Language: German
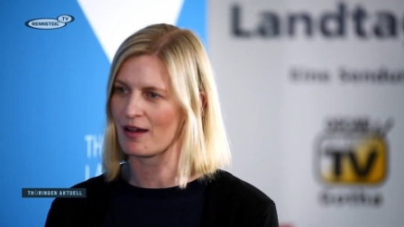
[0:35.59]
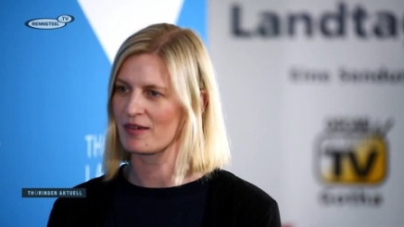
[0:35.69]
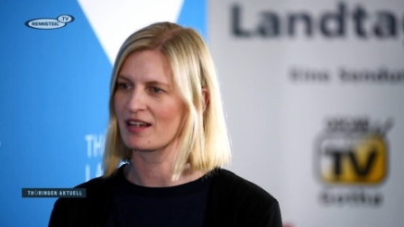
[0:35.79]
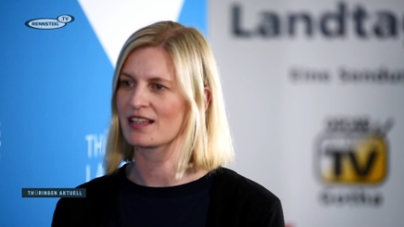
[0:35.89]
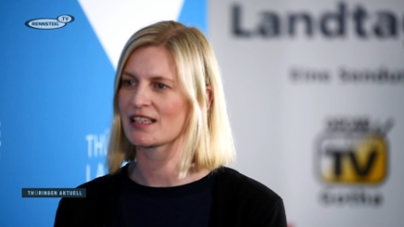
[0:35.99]
Wir
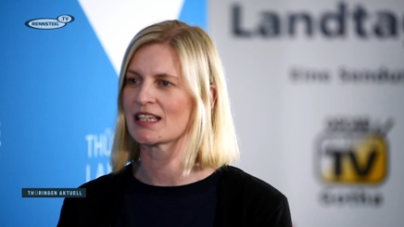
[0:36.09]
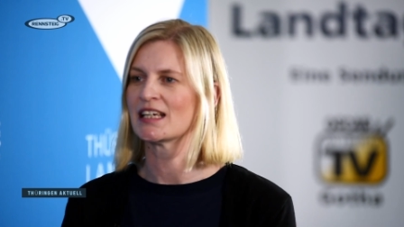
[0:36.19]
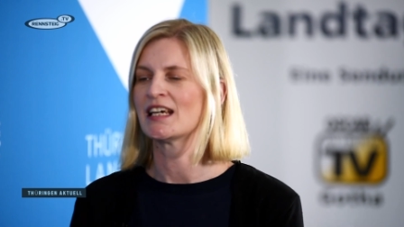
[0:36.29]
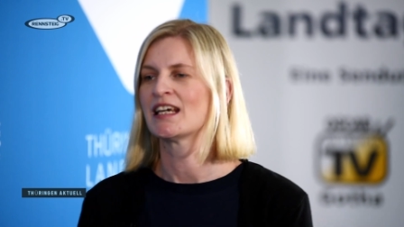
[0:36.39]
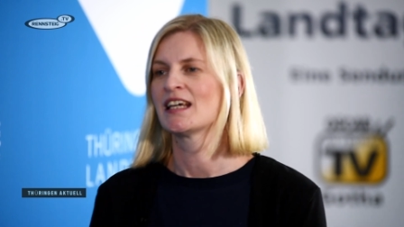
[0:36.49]
haben ja jetzt
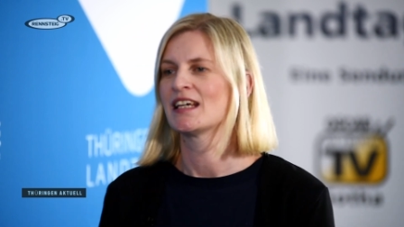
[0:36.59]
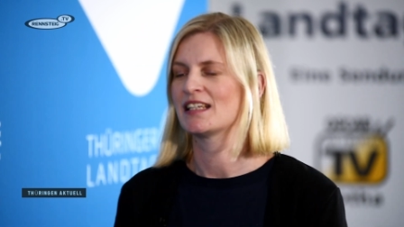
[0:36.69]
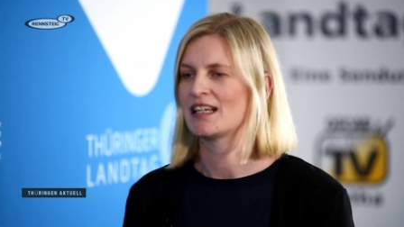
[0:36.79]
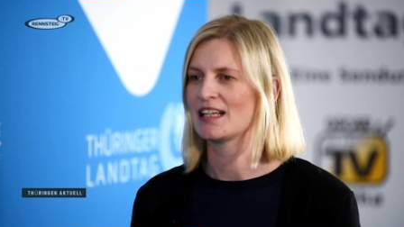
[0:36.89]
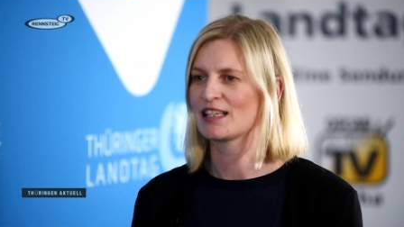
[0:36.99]

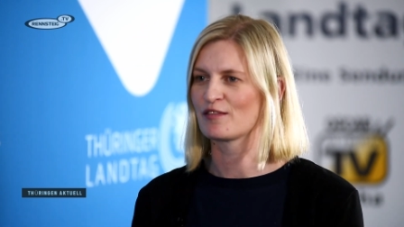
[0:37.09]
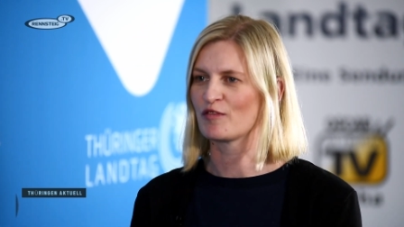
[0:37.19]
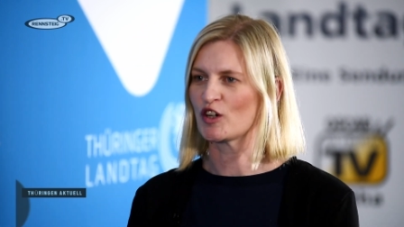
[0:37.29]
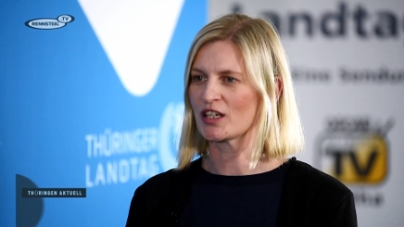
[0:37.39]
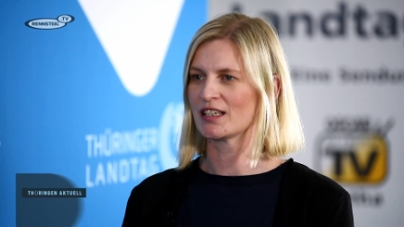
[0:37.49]
in der
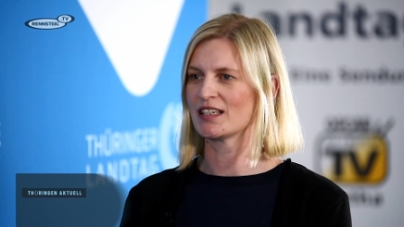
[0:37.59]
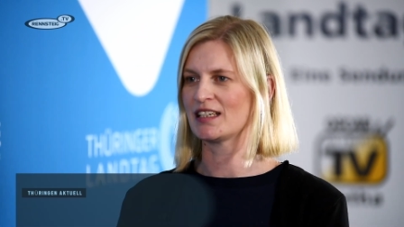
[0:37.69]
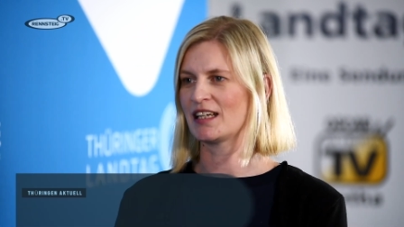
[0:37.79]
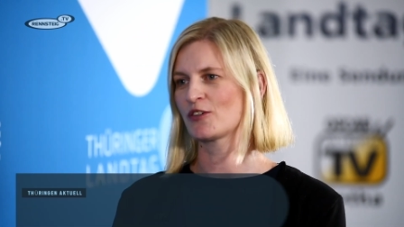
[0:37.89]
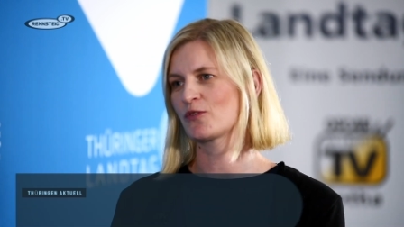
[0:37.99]
letzten Woche
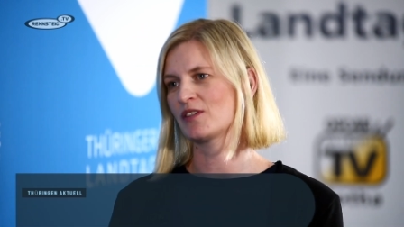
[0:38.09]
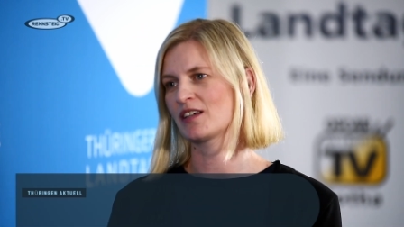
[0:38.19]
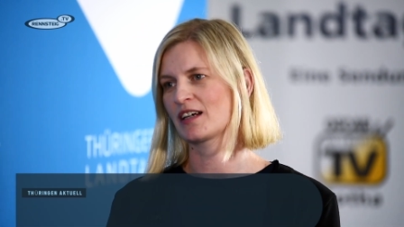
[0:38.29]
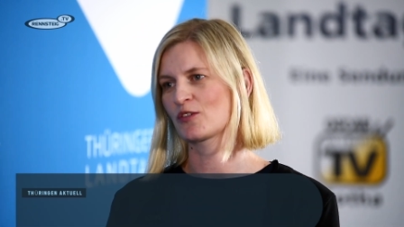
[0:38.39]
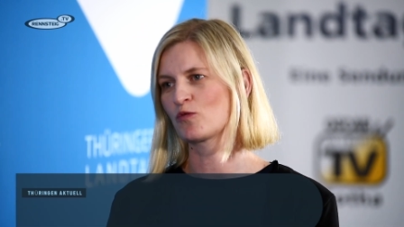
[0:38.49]
den
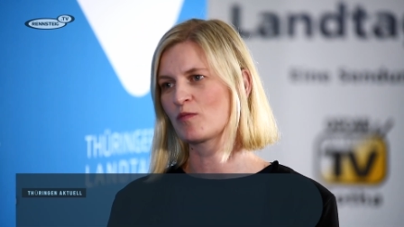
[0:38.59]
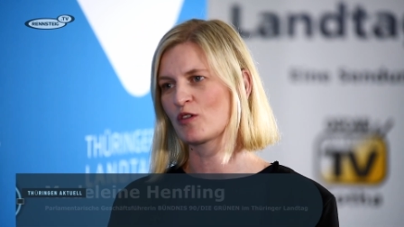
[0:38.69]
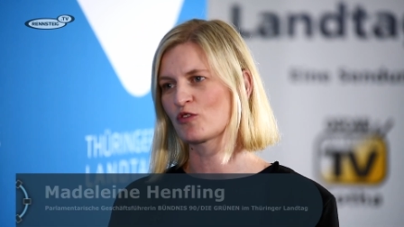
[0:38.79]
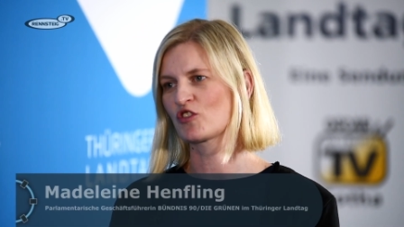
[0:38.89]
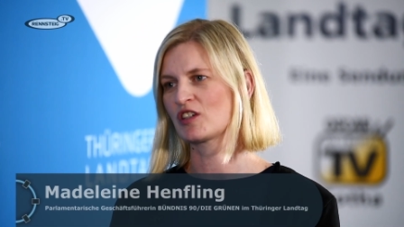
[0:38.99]
endgültigen
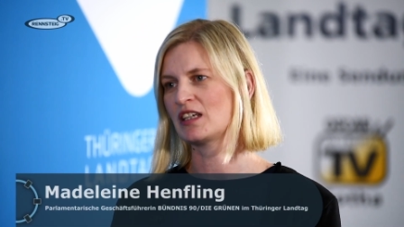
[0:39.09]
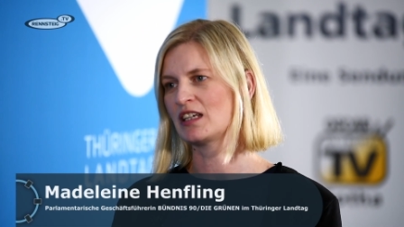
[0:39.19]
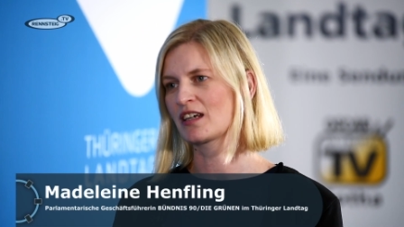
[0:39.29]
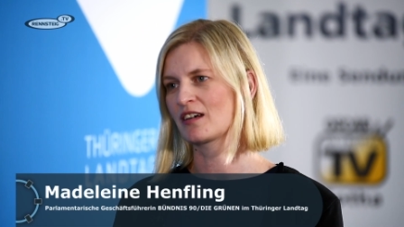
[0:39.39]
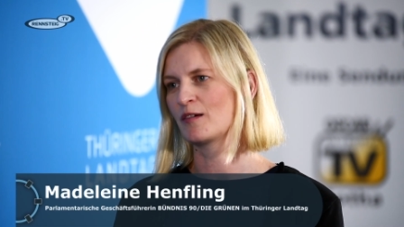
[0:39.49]
Atomausstieg.